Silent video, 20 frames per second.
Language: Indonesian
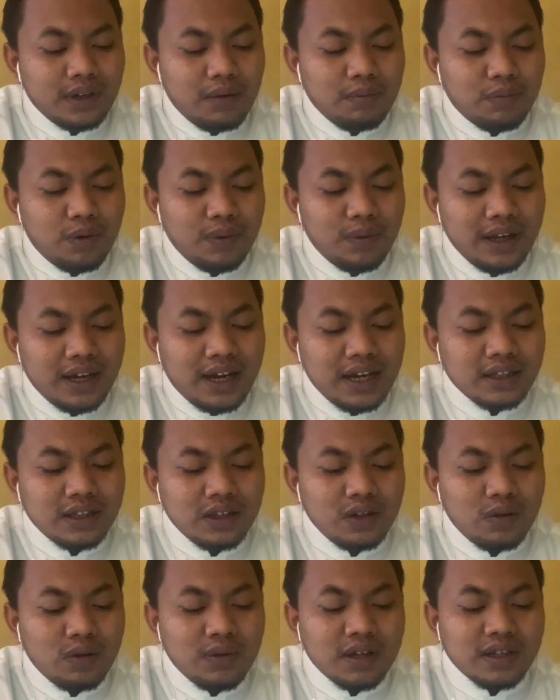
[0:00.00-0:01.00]

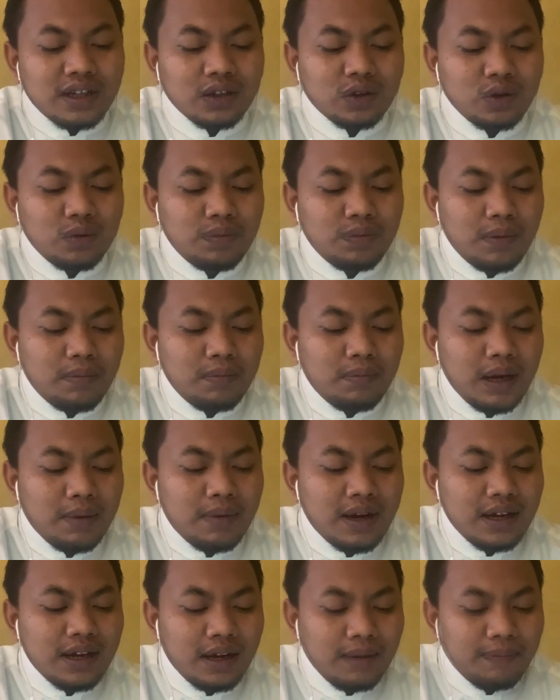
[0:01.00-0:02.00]
publikasi nomor satu
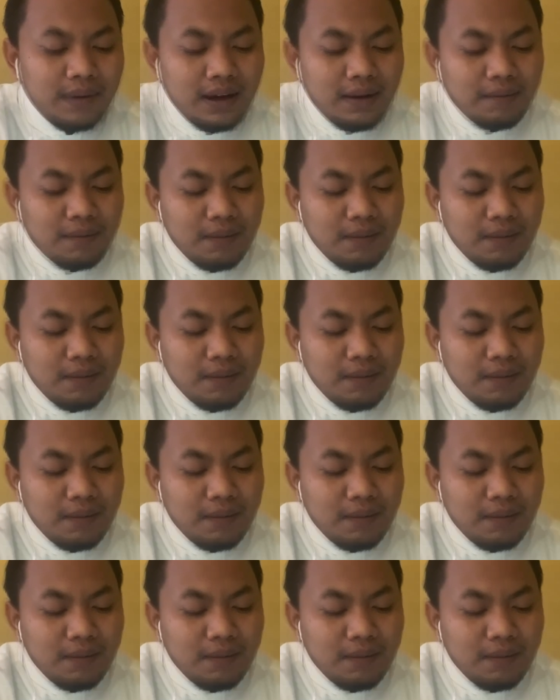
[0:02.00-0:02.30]
pembeba, apa,